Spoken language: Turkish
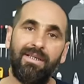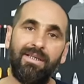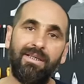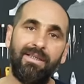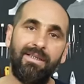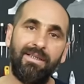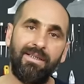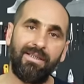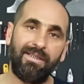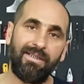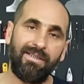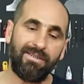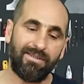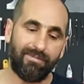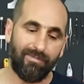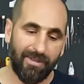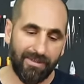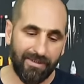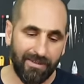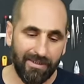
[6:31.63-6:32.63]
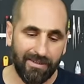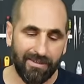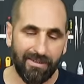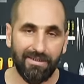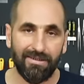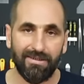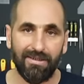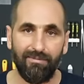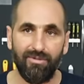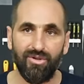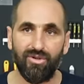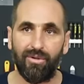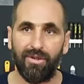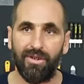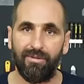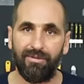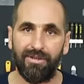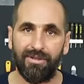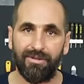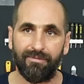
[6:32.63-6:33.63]
e, kısmen de kesilmiş
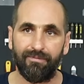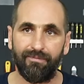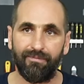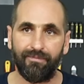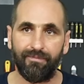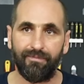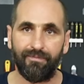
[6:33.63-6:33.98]
olabilir.